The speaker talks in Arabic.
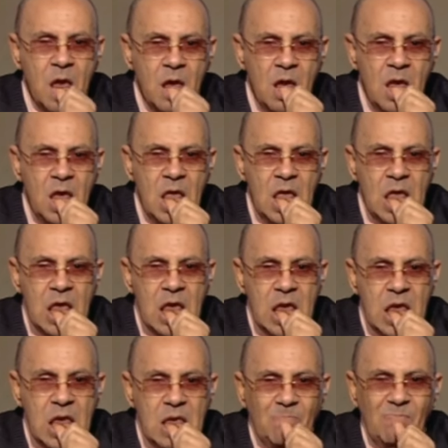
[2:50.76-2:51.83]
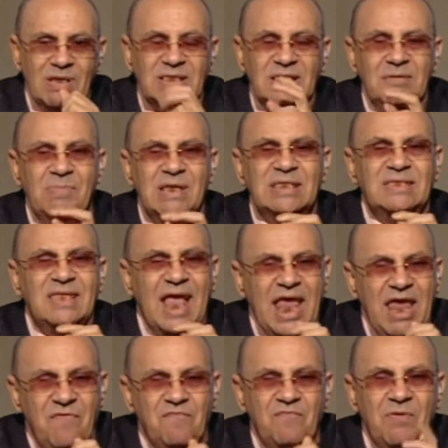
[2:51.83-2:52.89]
ها بس
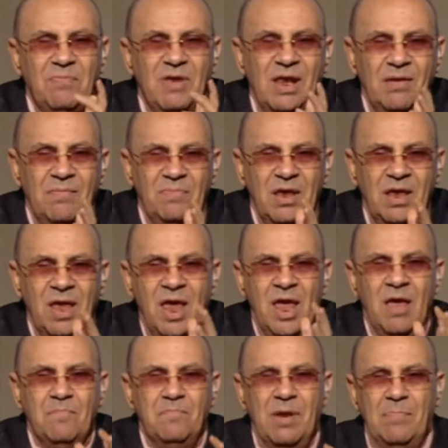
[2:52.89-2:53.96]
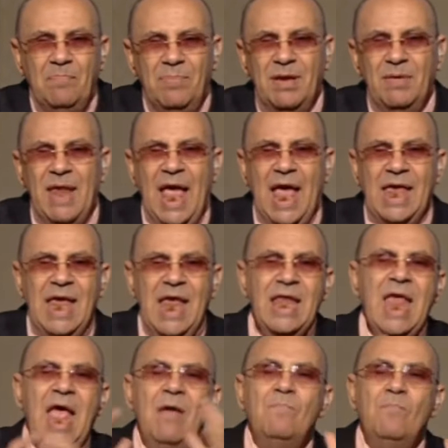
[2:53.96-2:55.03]
بستخف بنعيان
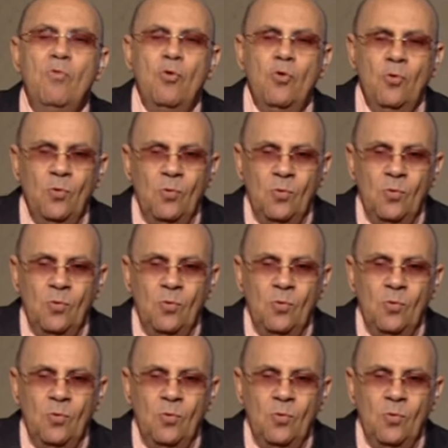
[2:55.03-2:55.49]
بمعيان همه